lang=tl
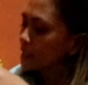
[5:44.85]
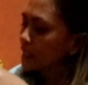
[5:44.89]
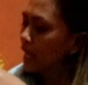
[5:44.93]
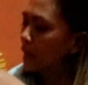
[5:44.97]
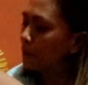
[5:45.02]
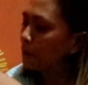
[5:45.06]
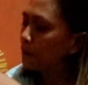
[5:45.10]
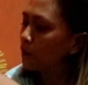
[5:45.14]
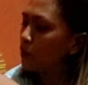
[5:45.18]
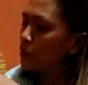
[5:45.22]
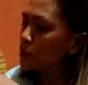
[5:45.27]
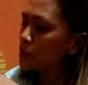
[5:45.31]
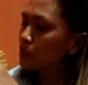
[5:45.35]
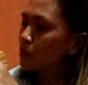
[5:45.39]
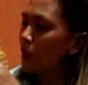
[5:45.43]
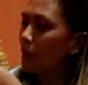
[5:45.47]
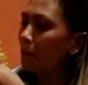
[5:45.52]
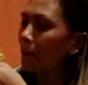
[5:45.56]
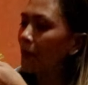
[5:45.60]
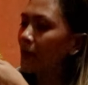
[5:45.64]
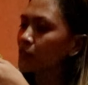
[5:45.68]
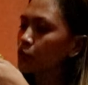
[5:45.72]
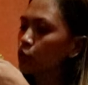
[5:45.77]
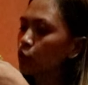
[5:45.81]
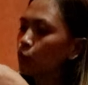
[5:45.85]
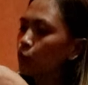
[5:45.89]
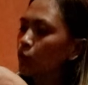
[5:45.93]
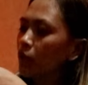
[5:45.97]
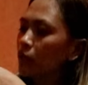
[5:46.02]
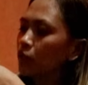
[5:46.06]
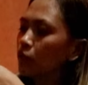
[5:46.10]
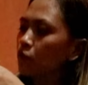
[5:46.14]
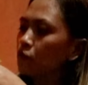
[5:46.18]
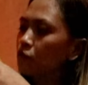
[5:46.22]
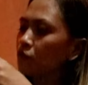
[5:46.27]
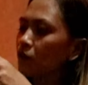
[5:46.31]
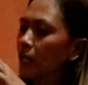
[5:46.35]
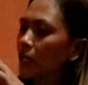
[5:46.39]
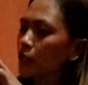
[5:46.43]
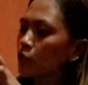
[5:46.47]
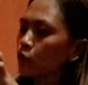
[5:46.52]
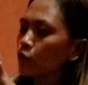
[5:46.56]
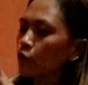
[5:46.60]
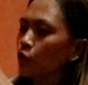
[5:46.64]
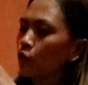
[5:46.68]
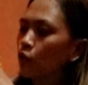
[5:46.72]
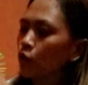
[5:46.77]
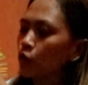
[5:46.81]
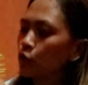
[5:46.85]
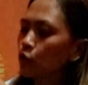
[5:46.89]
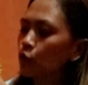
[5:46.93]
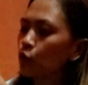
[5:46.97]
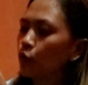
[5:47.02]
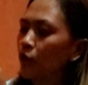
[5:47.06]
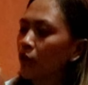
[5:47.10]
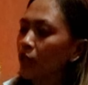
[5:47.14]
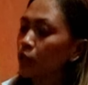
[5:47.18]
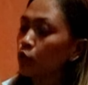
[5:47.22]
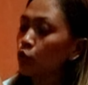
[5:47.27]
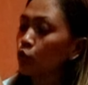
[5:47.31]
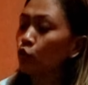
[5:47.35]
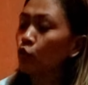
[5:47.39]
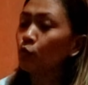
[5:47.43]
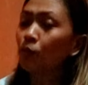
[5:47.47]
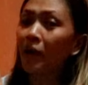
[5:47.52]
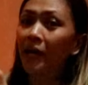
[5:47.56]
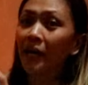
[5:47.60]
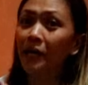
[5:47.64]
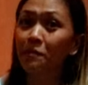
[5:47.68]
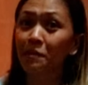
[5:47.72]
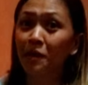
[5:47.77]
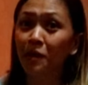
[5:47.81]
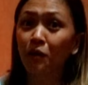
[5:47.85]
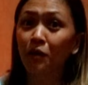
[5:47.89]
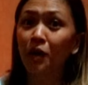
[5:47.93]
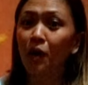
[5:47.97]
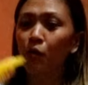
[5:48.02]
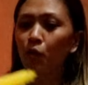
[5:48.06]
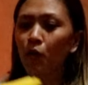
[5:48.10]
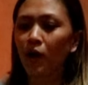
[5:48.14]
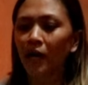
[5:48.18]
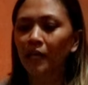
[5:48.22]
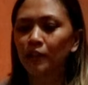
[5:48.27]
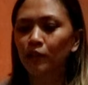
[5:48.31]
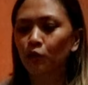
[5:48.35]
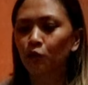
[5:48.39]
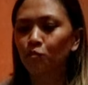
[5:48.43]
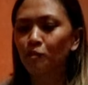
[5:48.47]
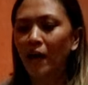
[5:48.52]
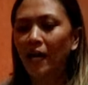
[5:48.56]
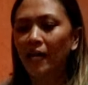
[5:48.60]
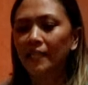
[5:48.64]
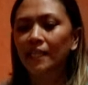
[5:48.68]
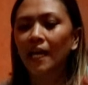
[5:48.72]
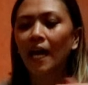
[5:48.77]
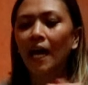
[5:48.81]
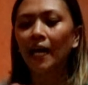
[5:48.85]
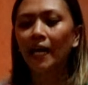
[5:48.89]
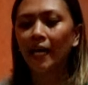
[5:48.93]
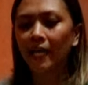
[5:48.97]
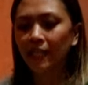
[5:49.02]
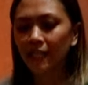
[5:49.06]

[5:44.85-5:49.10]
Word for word: Tapos, papasok mo lang yung Velcro through and through para merong hawakan yung bata.